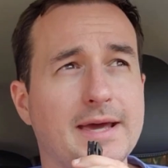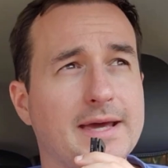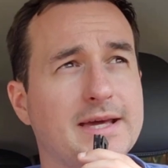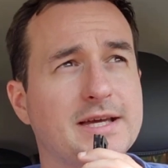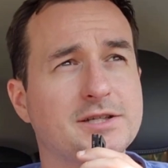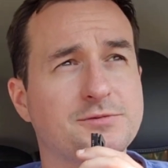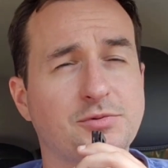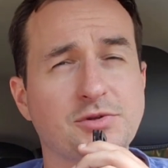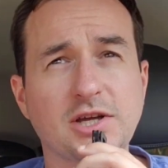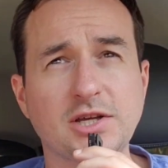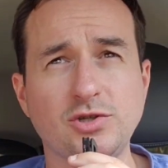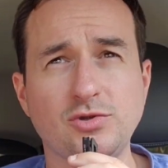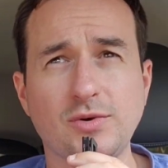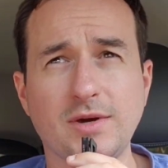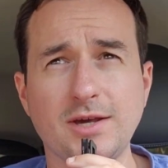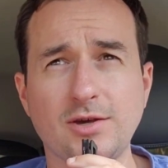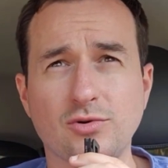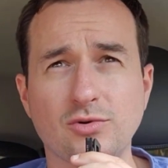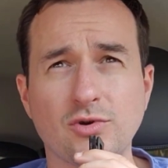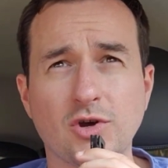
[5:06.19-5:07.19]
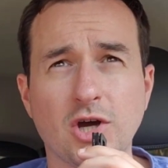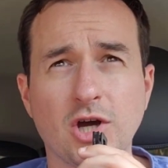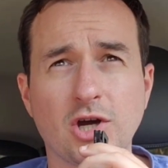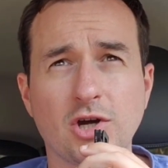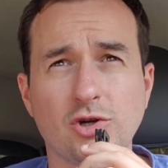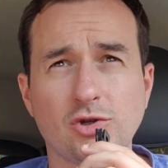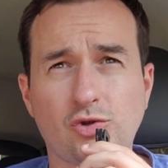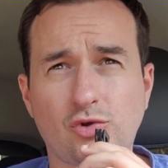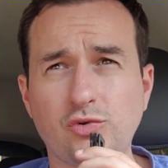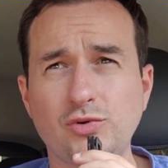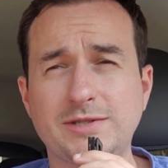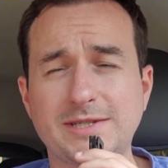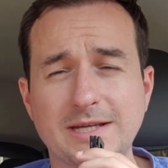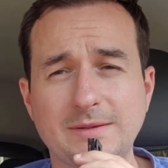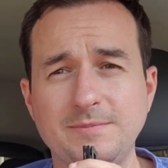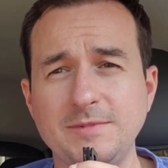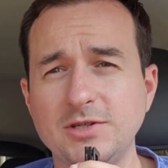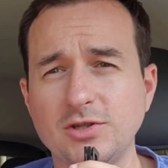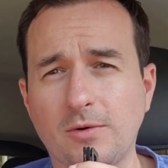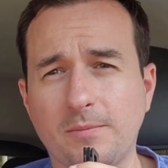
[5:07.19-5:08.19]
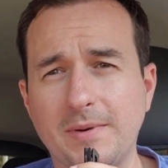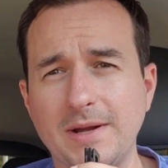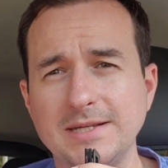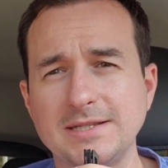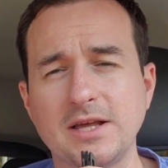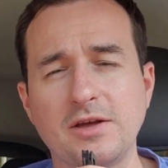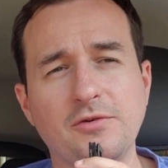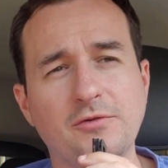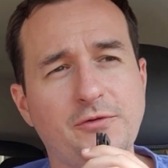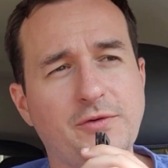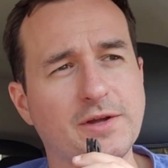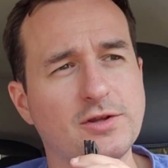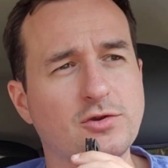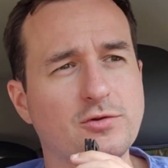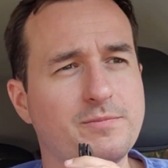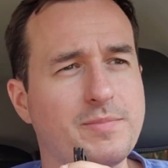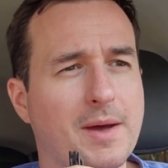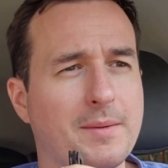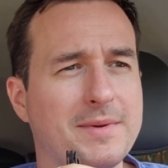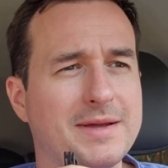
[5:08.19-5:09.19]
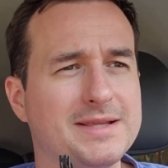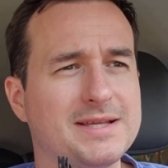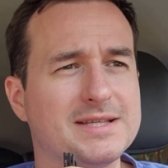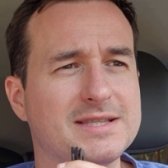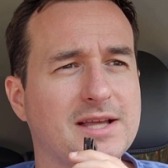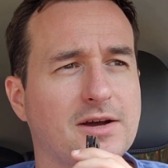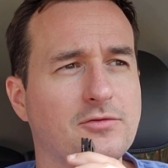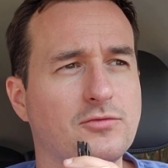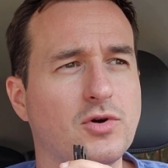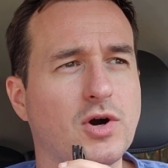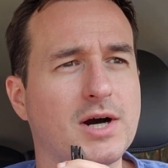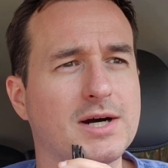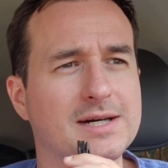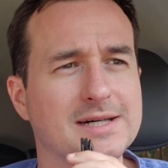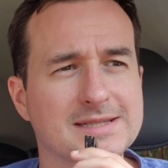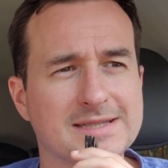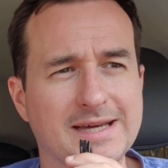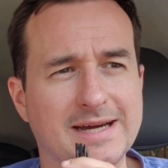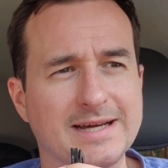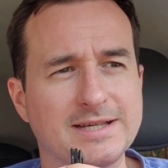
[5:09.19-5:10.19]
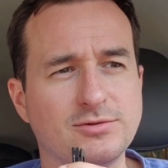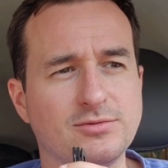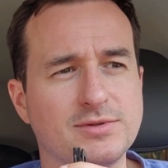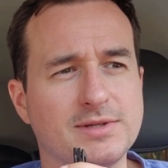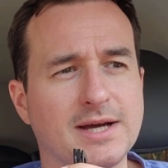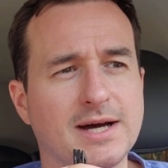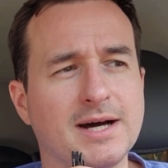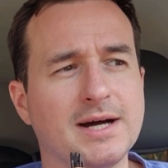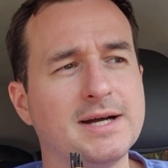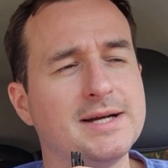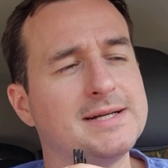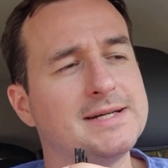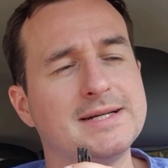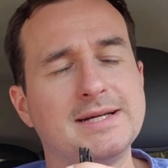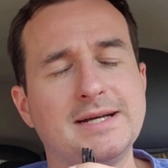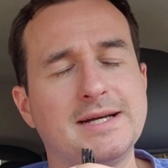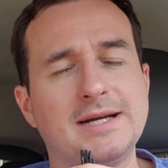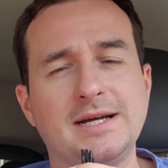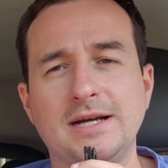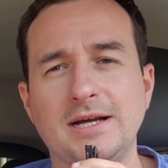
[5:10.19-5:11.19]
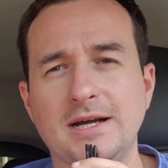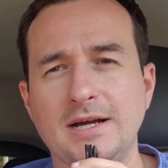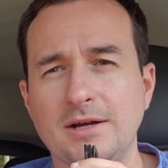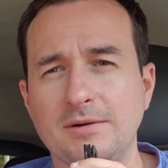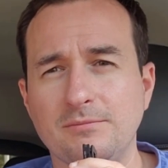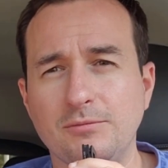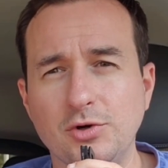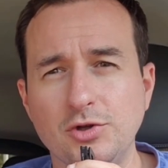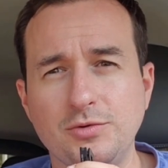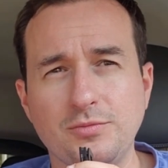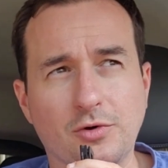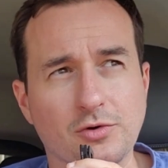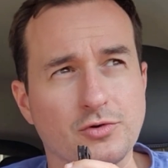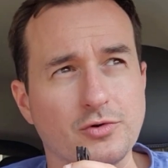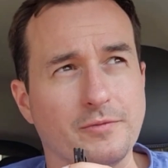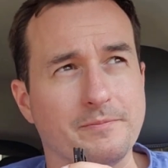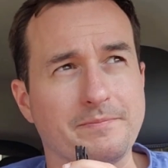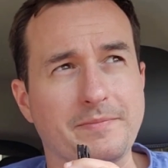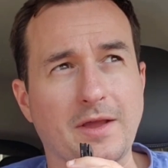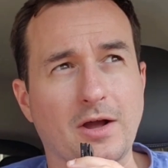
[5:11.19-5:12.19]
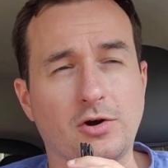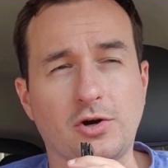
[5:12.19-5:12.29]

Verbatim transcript: Et je peux t'assurer que toute cette mise en place va te permettre d'avoir des résultats monumentaux.